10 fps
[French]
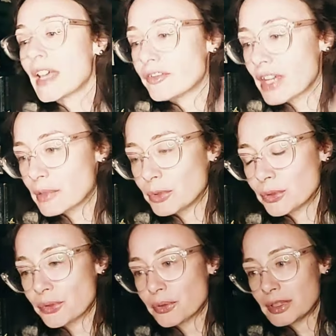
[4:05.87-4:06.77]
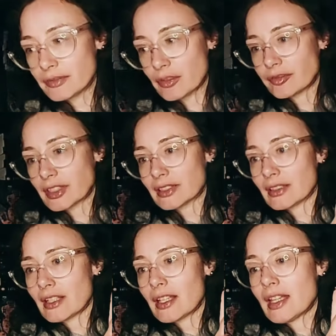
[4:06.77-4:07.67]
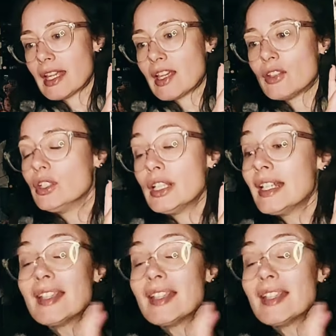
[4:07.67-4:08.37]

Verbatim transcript: la vibe de ce livre en fait il,